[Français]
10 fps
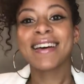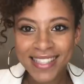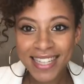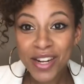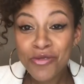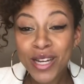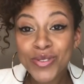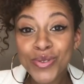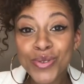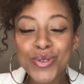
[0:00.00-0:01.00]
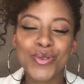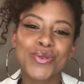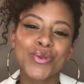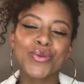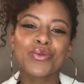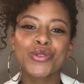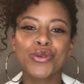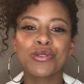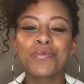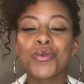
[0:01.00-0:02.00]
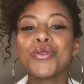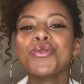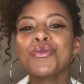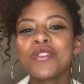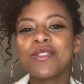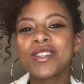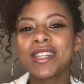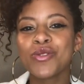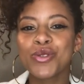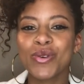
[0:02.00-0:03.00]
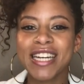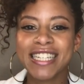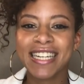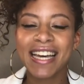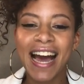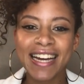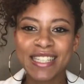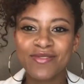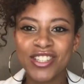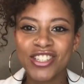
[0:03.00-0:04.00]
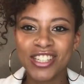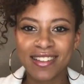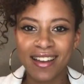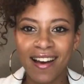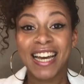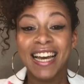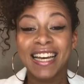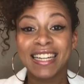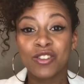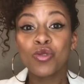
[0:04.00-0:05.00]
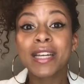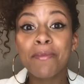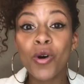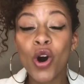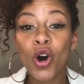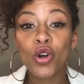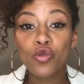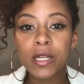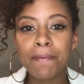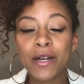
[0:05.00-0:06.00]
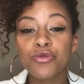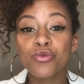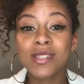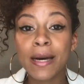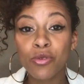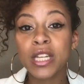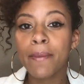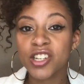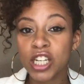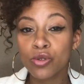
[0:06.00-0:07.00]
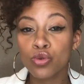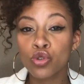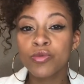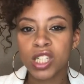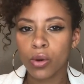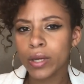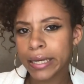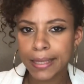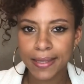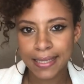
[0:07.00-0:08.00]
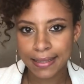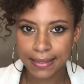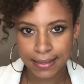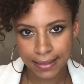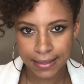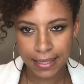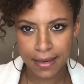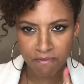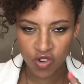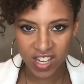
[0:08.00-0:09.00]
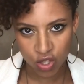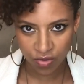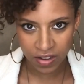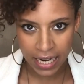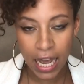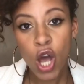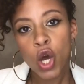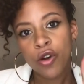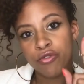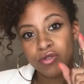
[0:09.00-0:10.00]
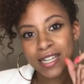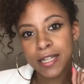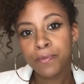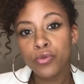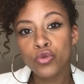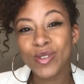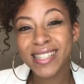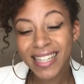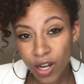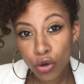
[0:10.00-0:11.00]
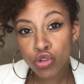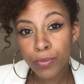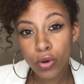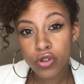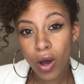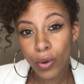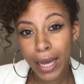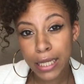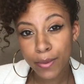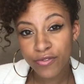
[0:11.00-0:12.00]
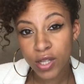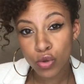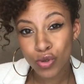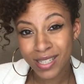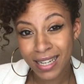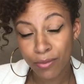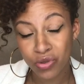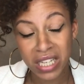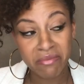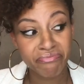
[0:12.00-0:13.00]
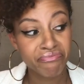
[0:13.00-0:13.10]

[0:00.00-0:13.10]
Salut à tous, on se retrouve aujourd'hui pour une nouvelle vidéo sur la chaîne Activist Chata. Tout d'abord, n'oubliez pas de vous abonner à ma chaîne YouTube, j'ai regardé mes statistiques et mauvaise nouvelle, vous êtes plus de 58% à regarder mes vidéos sans être abonné.